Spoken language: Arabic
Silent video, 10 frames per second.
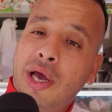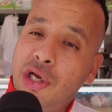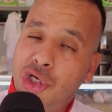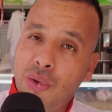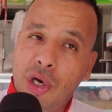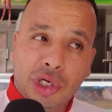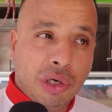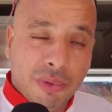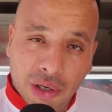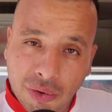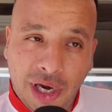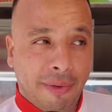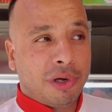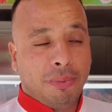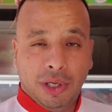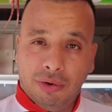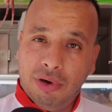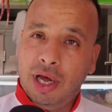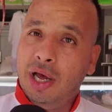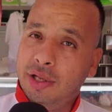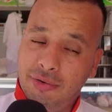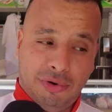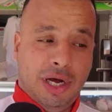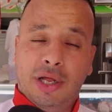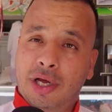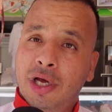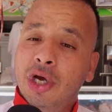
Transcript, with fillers: قال شي ولا شي وبدا يقول اللحم كبير ولا هادي ولا هادي